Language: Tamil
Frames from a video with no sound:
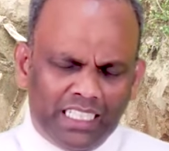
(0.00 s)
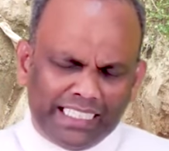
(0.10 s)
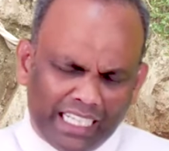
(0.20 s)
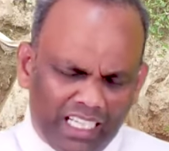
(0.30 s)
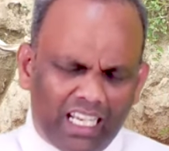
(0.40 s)

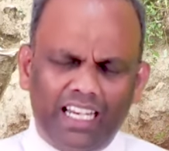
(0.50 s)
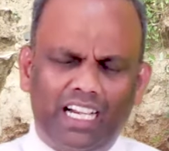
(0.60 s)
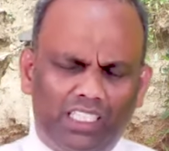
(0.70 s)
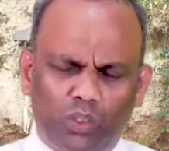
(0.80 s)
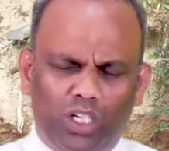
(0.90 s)
எல்லாரையும்
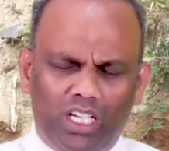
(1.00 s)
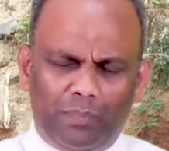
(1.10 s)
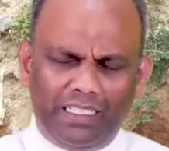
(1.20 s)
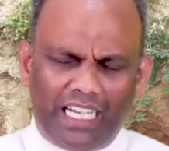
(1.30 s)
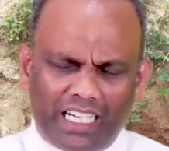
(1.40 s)
காத்துக்கொள்ளுங்கப்பா
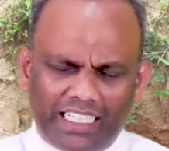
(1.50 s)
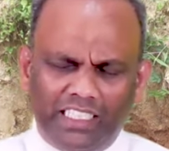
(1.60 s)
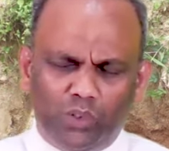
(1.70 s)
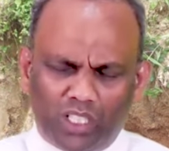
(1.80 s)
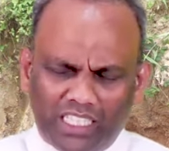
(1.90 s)
யாருக்கு எந்த
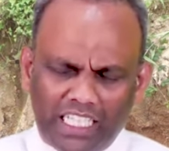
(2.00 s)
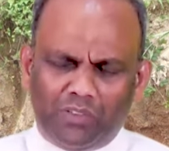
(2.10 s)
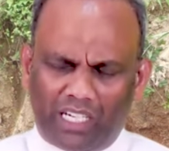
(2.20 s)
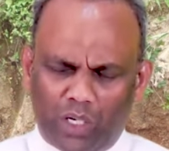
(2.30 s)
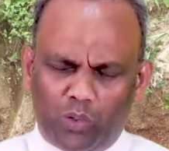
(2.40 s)
ஒரு தீங்கு
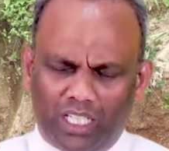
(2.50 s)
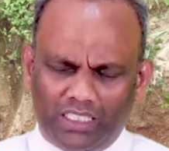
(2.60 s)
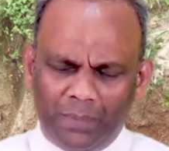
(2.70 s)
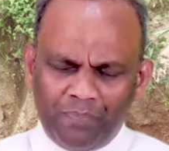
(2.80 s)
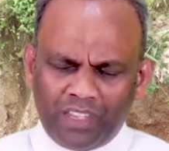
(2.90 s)
வரக்கூடாது
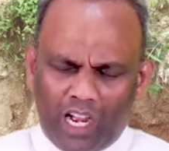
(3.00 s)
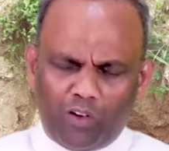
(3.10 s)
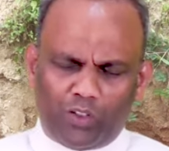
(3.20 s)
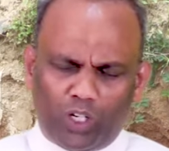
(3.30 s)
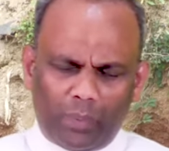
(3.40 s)
அவளுக்கு
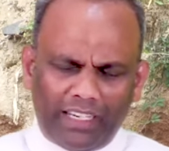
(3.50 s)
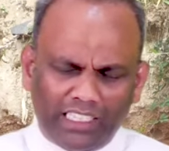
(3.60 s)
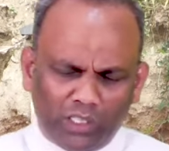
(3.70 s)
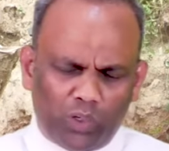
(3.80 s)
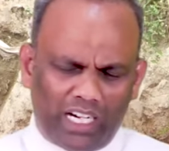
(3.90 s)
விரோதமாக எந்த
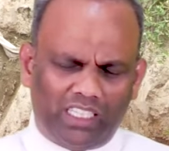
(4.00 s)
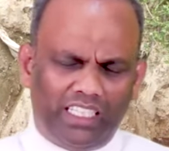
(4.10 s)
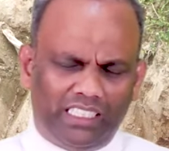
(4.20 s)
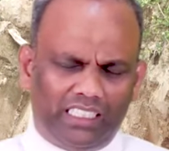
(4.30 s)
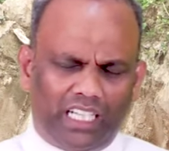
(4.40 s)
ஒரு இடத்துல
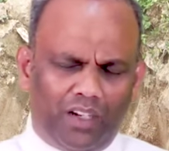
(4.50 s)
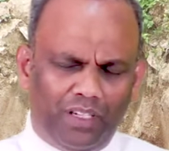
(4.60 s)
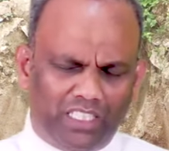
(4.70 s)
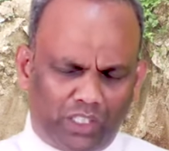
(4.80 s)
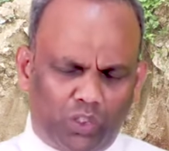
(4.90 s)
இருந்து தாவே
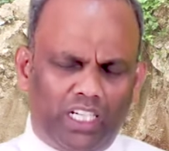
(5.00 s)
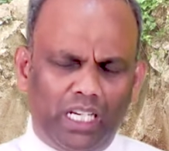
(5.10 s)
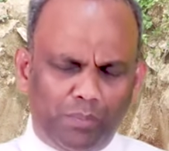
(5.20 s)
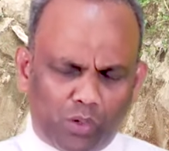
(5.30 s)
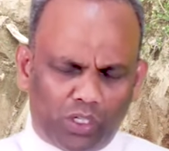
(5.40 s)
சத்துருக்கள்
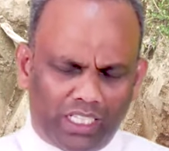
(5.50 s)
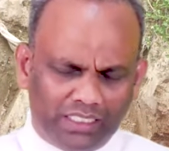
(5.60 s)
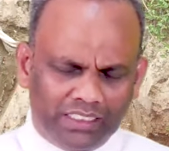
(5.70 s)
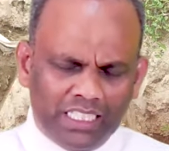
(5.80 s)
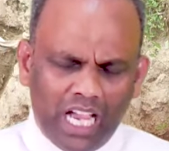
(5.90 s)
எழும்பக்கூடாது
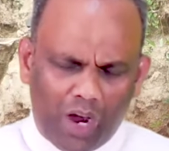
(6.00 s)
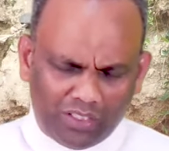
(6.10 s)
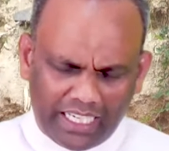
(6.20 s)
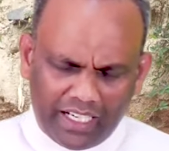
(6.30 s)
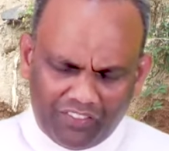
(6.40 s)
அவங்க
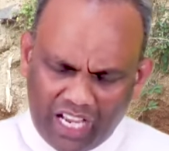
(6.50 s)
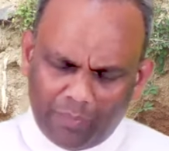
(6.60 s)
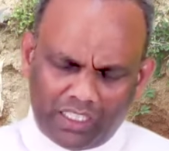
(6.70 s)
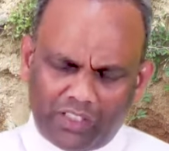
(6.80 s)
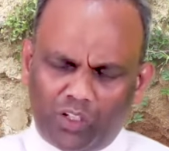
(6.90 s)
செய்கிற
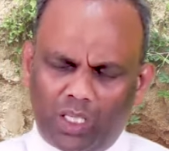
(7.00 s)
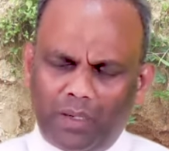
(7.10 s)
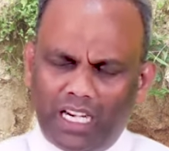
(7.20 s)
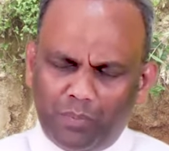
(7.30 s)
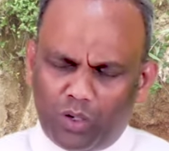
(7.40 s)
வியாபாரத்துக்கு விரோதமாக
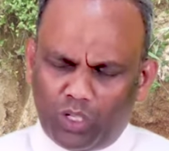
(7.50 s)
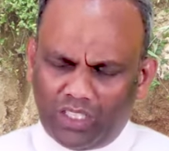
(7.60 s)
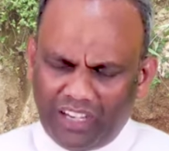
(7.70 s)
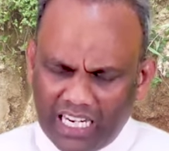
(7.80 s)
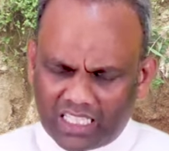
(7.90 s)
எழும்பக்கூடாது
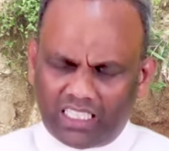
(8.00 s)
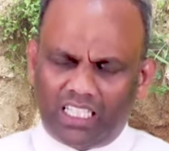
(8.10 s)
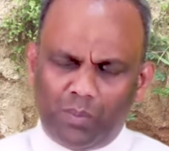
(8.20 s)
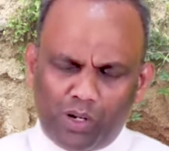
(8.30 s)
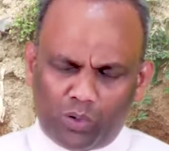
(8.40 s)
வேலை சிலத்தில்
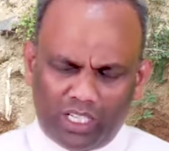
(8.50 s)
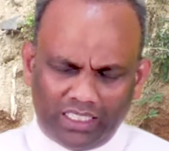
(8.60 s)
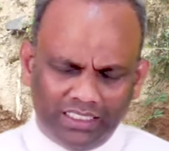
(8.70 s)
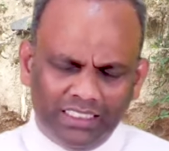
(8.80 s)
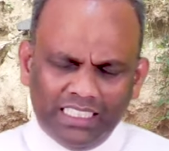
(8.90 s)
எழும்பக்கூடாது
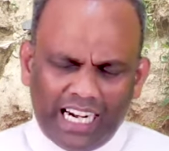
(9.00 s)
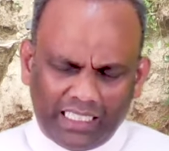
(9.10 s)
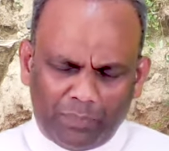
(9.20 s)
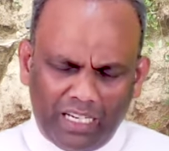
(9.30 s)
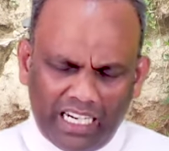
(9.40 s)
அந்த
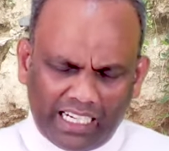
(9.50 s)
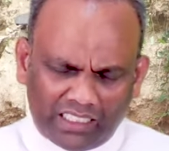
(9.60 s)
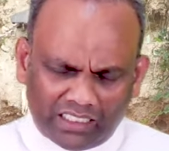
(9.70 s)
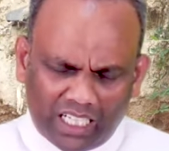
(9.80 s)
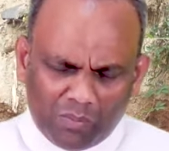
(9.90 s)
பிள்ளைகளை
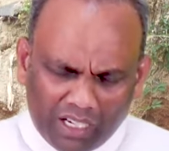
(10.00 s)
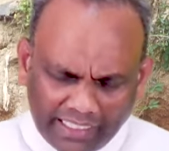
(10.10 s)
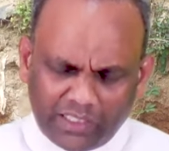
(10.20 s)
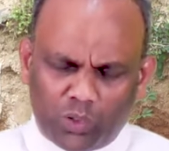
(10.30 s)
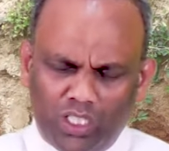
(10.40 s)
ரத்தத்தால் மறைத்து
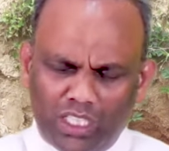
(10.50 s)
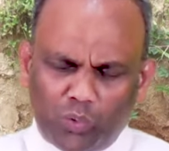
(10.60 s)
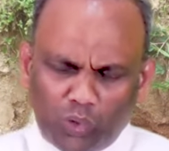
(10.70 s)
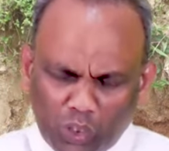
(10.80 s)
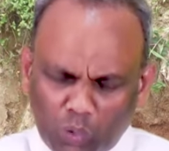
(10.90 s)
கொள்ளுங்க
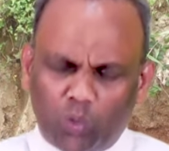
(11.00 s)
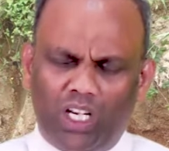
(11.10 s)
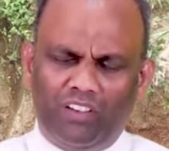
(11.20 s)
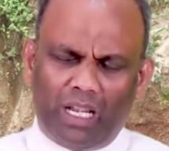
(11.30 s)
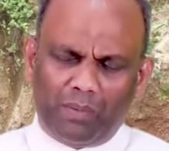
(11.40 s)
ஒரு
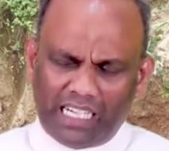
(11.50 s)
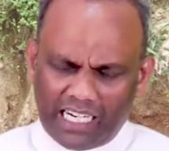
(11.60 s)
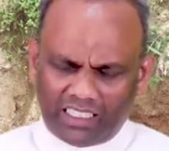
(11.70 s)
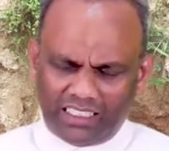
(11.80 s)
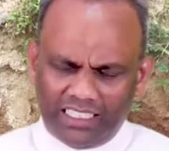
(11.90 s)
குறைவில்லாமல்
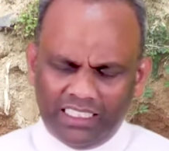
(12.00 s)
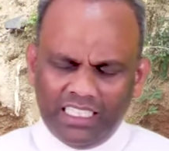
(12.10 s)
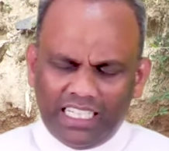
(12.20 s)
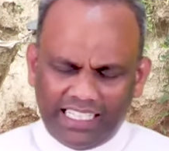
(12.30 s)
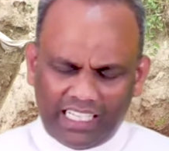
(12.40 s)
நடத்துங்க
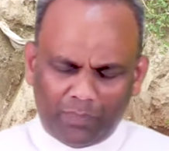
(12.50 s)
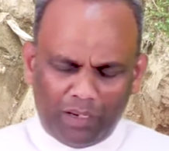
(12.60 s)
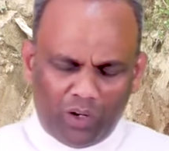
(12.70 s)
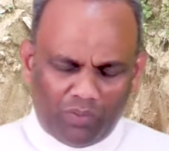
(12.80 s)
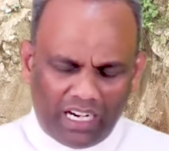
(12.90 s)
நீர் அந்த
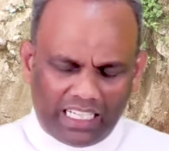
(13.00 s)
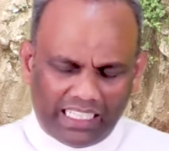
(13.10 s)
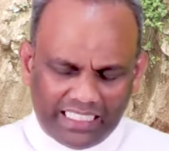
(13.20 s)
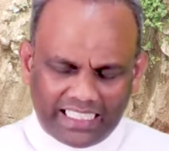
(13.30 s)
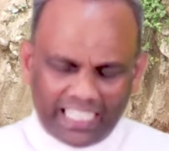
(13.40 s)
பிள்ளையோட வாழ்க்கையில்
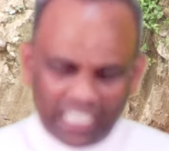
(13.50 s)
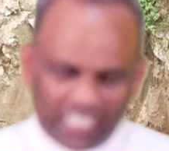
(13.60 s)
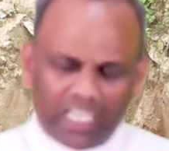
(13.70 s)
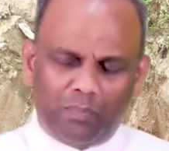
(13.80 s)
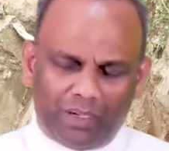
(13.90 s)
அதிசயங்களை காண
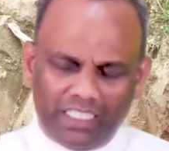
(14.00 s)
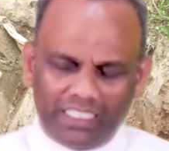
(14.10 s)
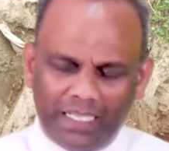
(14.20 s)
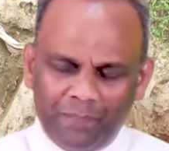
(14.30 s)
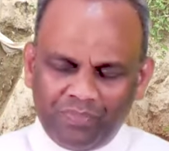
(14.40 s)
பண்ணுங்க
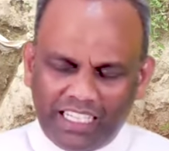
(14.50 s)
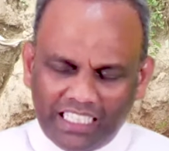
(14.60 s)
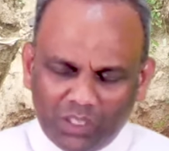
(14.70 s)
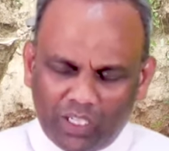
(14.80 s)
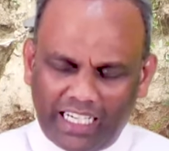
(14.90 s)

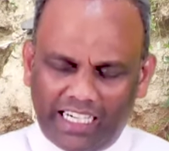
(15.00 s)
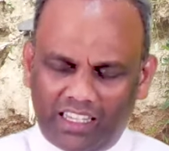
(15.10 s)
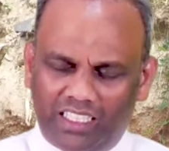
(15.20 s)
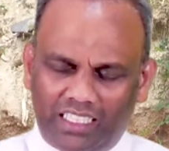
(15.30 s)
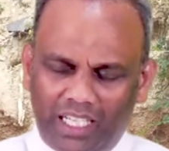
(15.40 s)
இதுவரைக்கும்
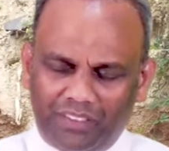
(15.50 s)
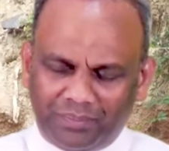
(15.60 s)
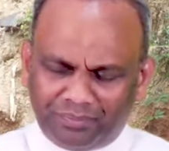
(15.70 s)
நடத்தின தேவன்